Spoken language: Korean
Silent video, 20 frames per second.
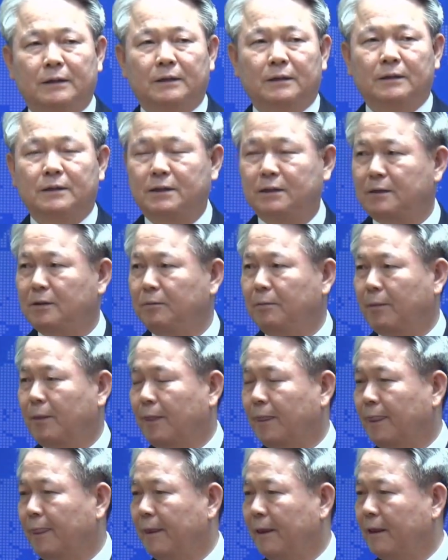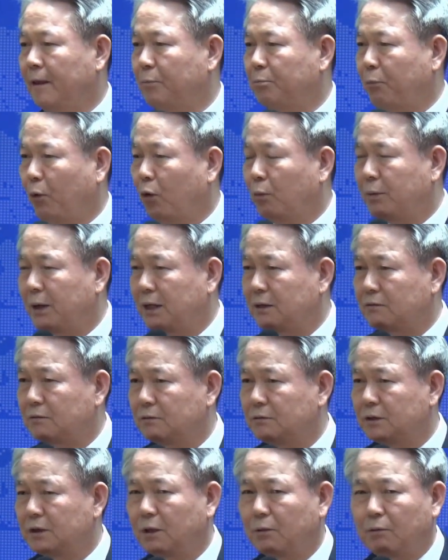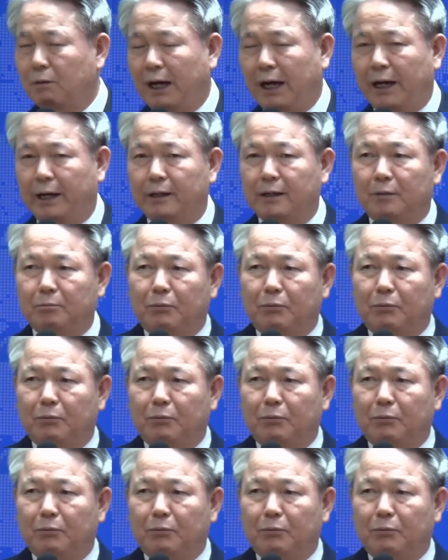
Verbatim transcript: 지금 이 보발꾼들이 왕의